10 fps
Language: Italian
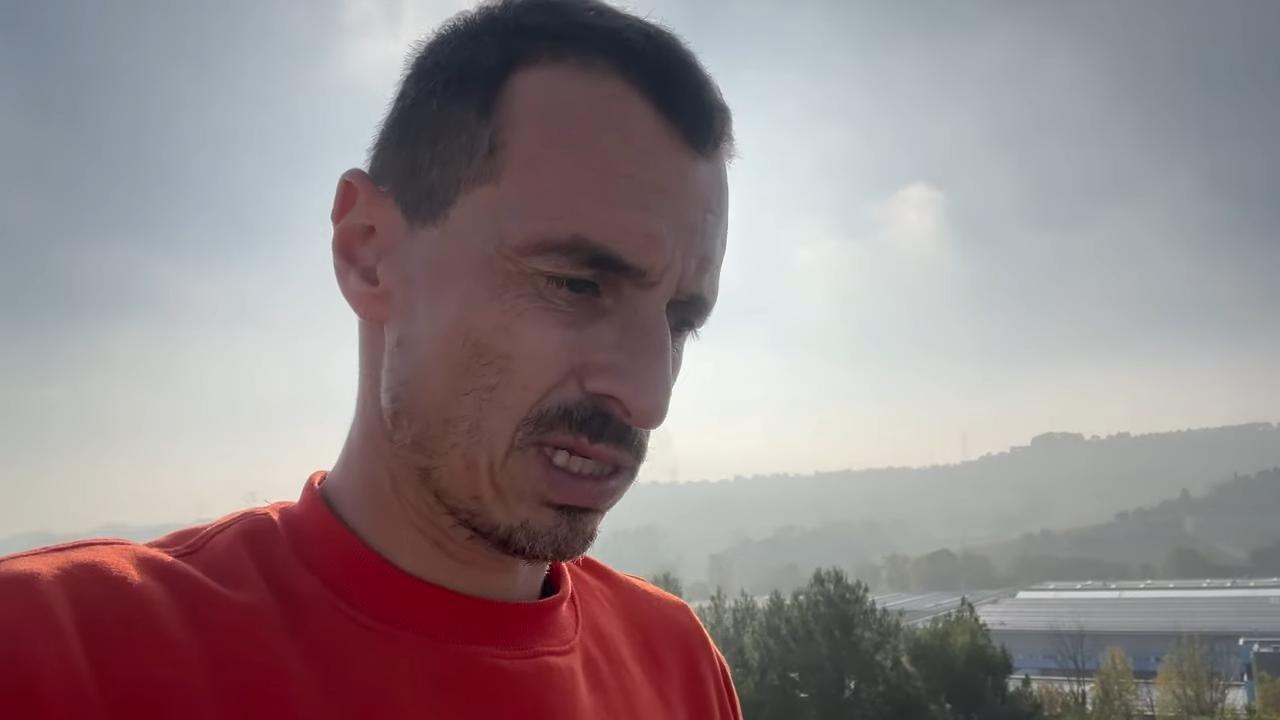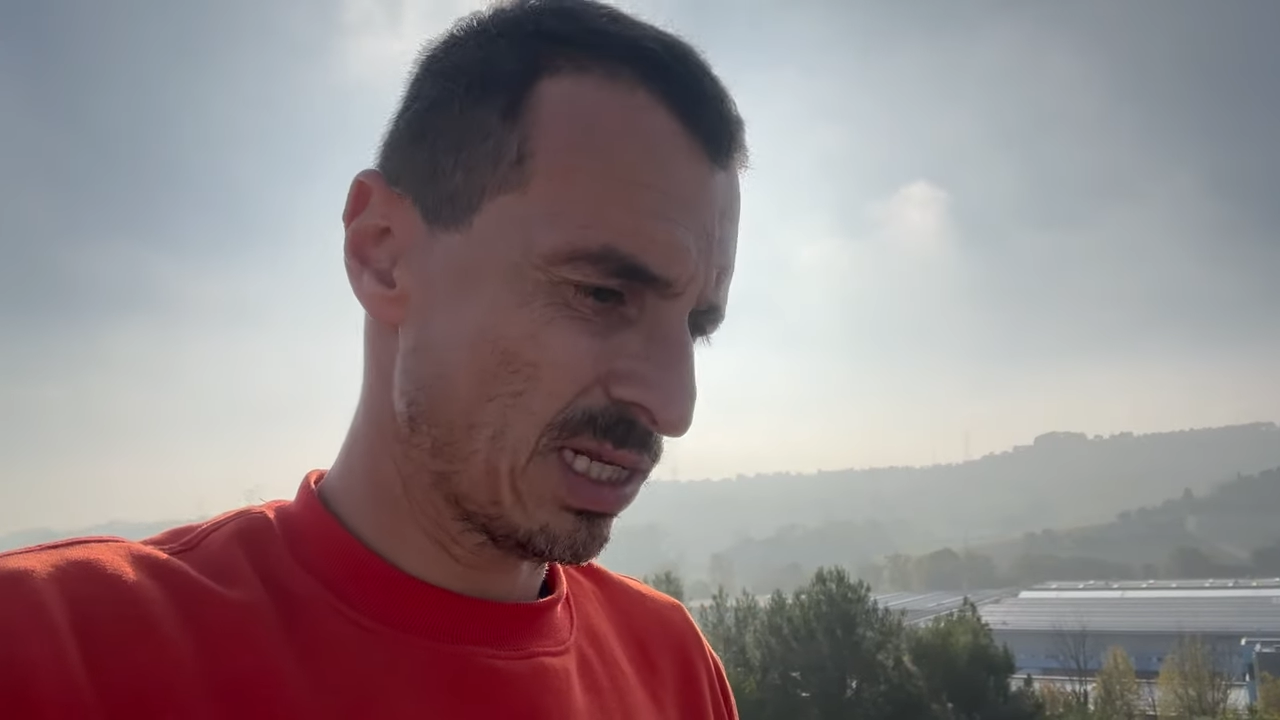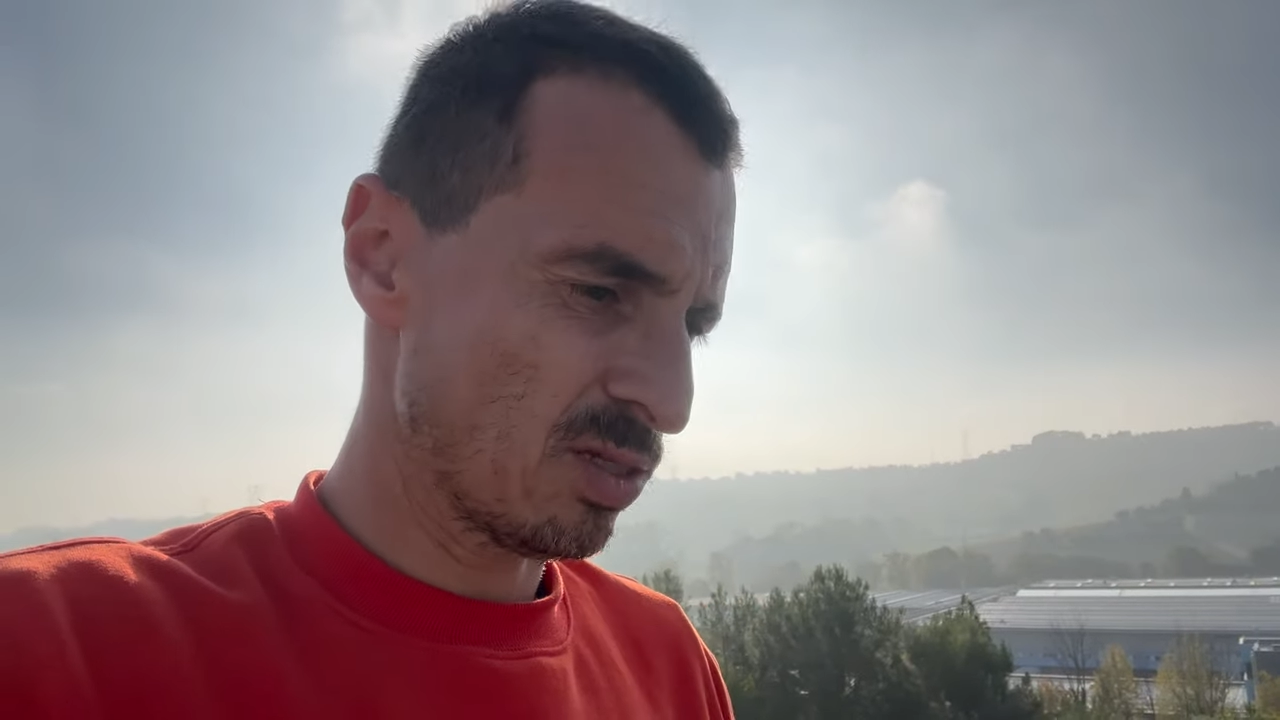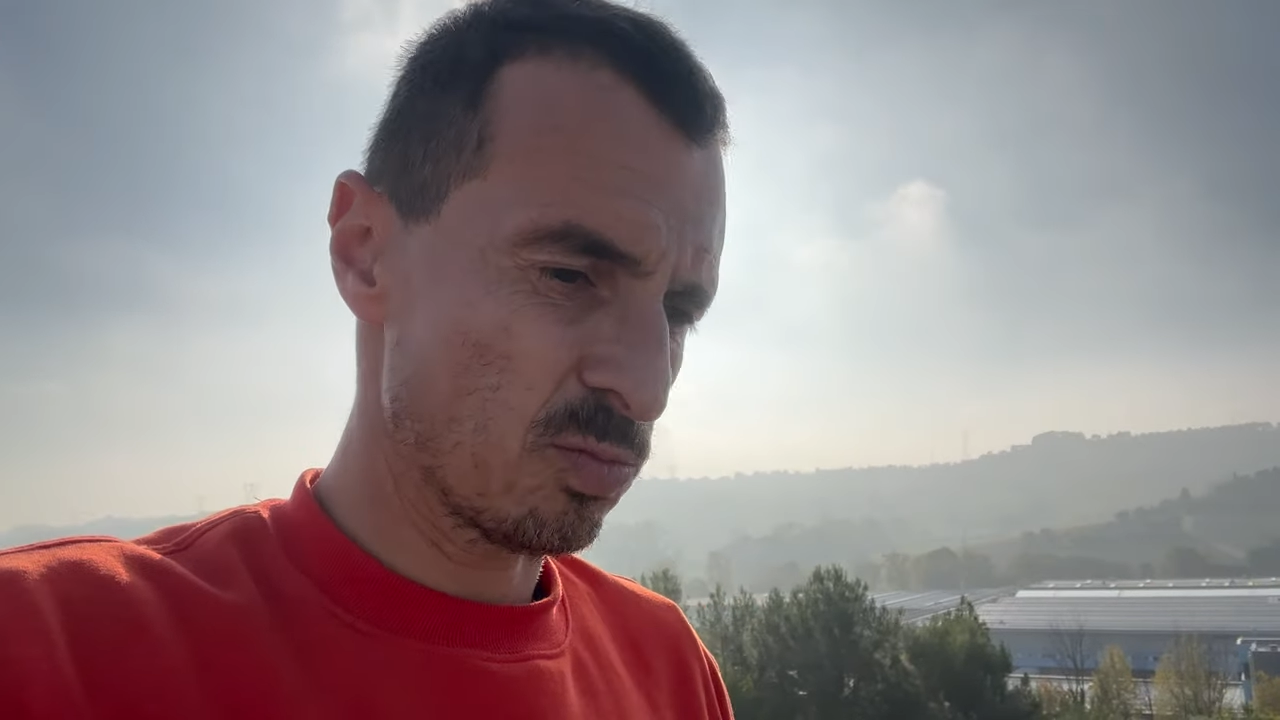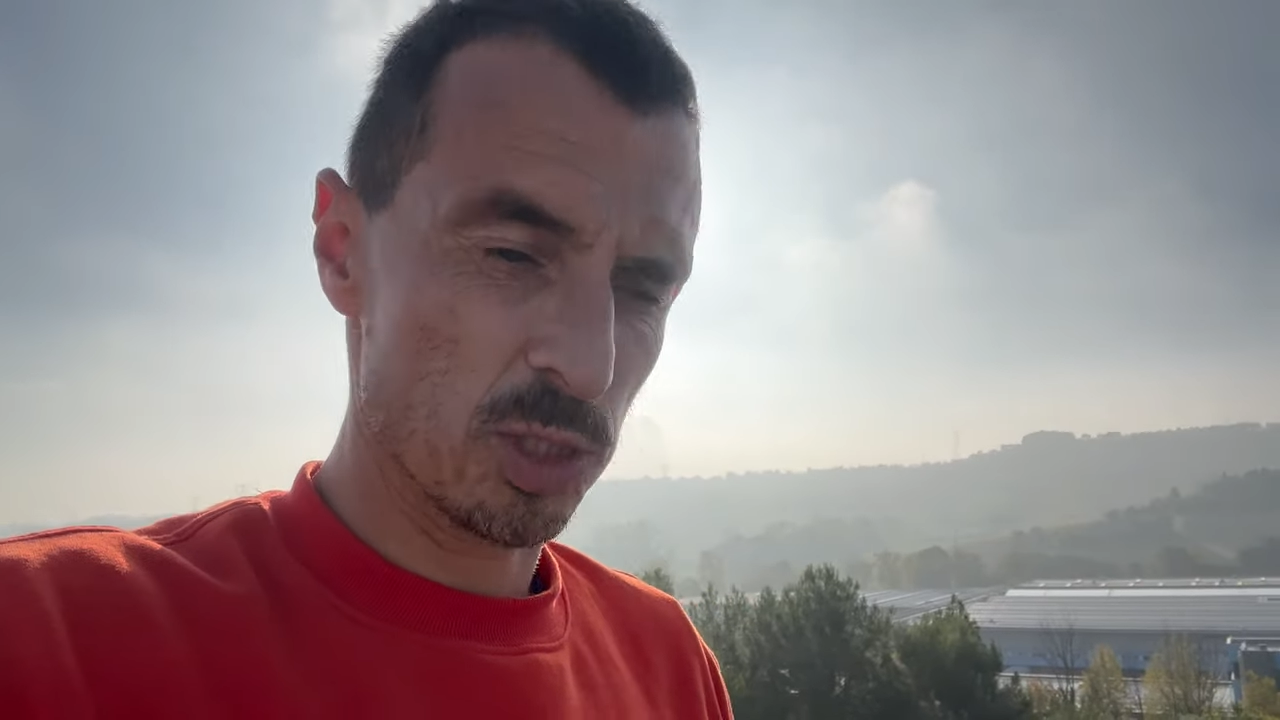
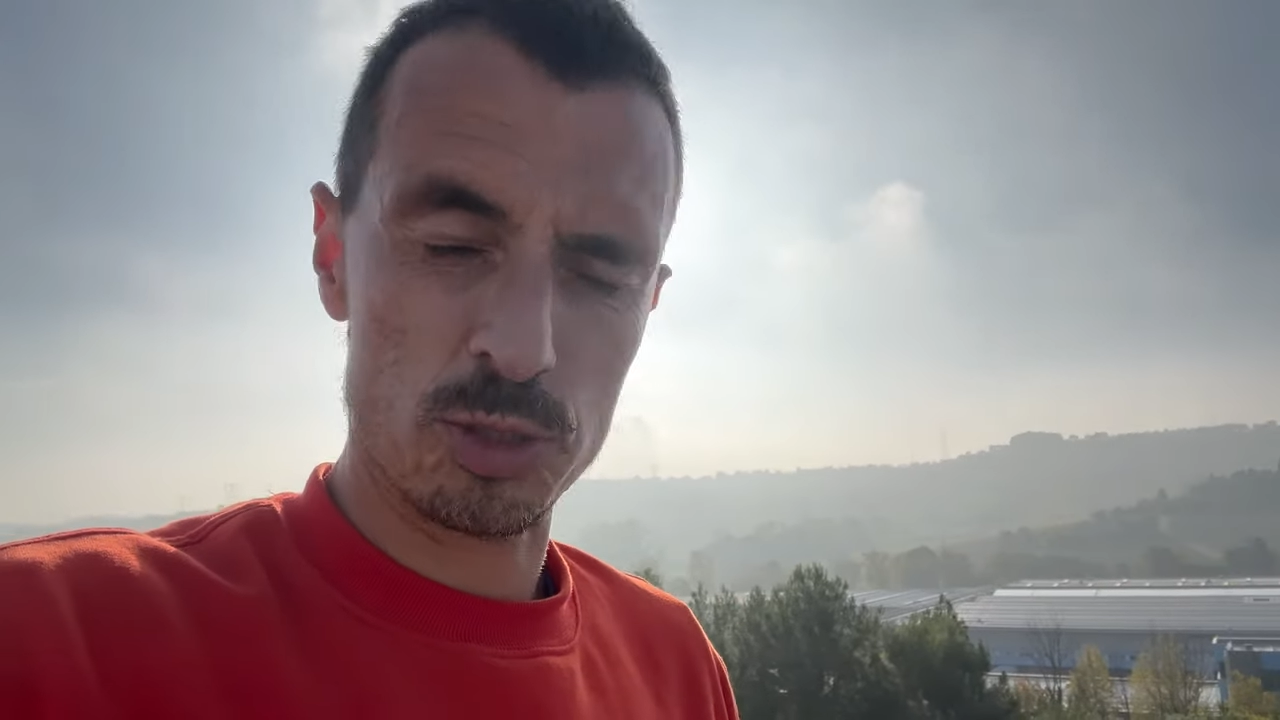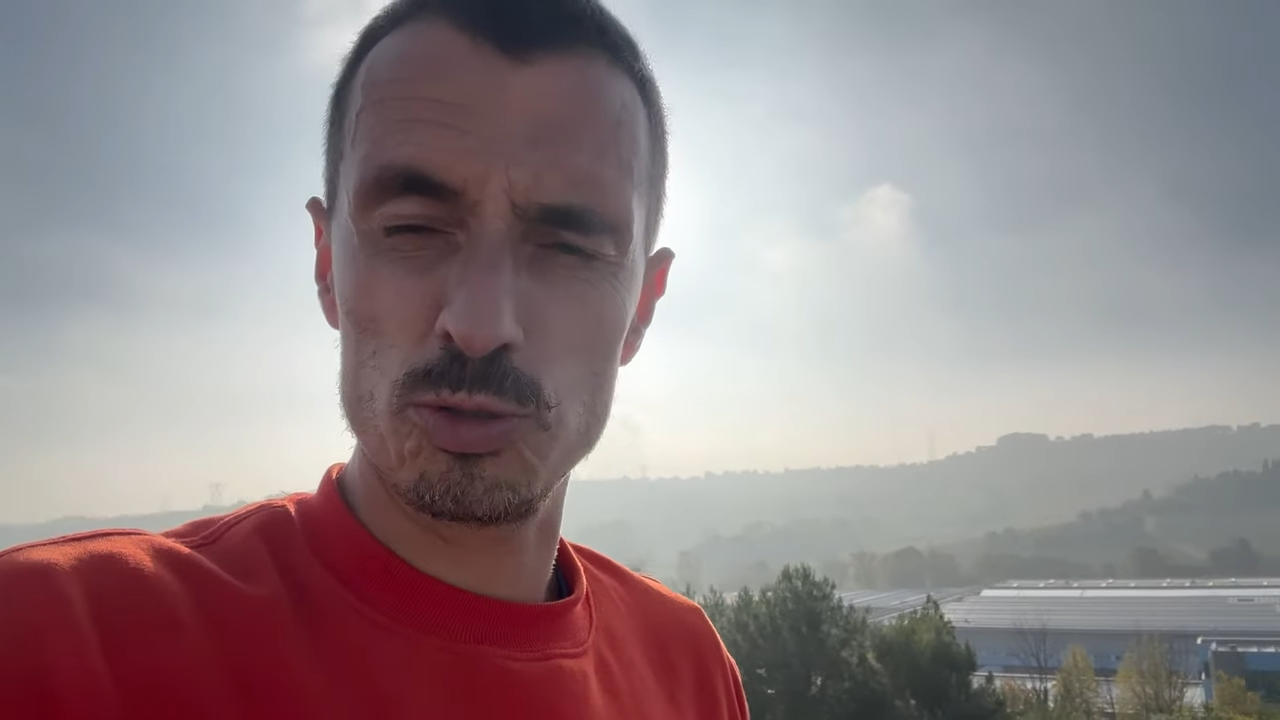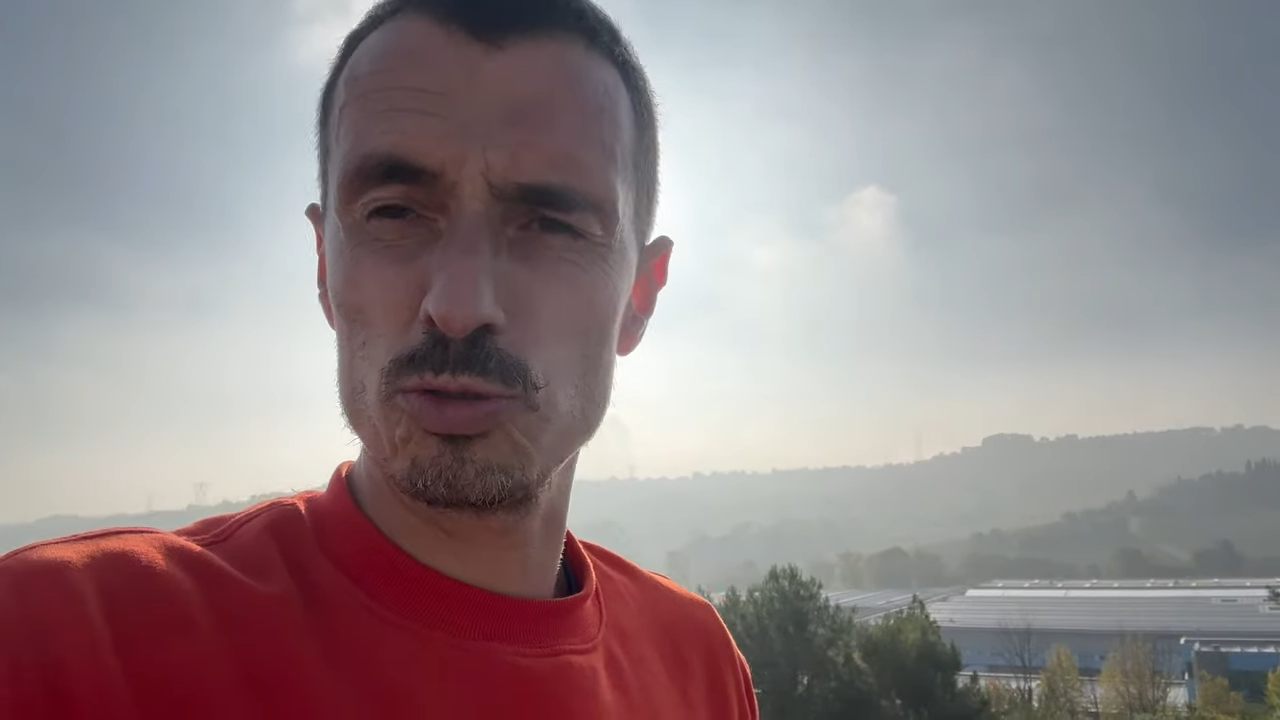tanto posto